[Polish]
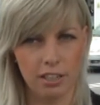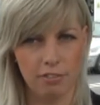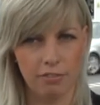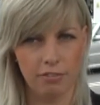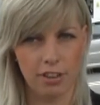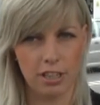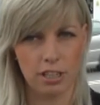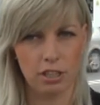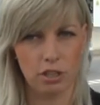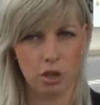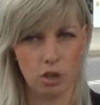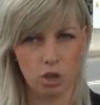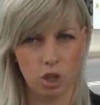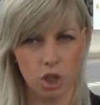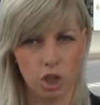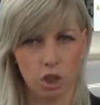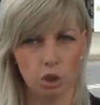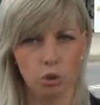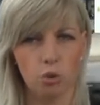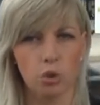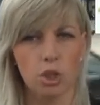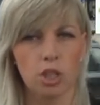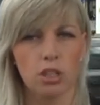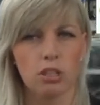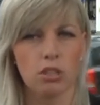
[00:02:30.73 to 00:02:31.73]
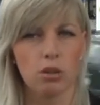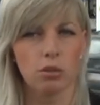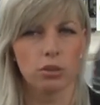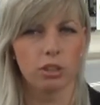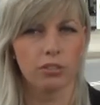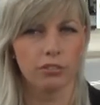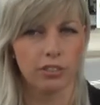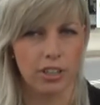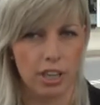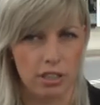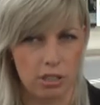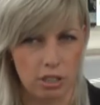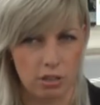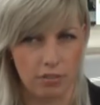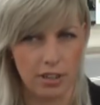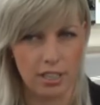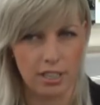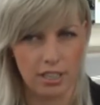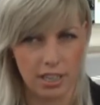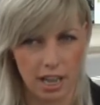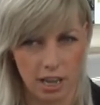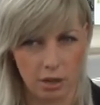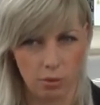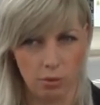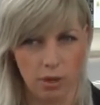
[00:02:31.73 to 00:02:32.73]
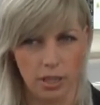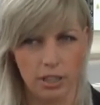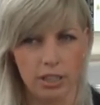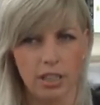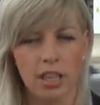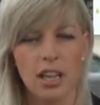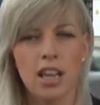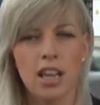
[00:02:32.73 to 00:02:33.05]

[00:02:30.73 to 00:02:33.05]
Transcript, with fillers: inwestorzy, którzy chcą dofinansować zakład.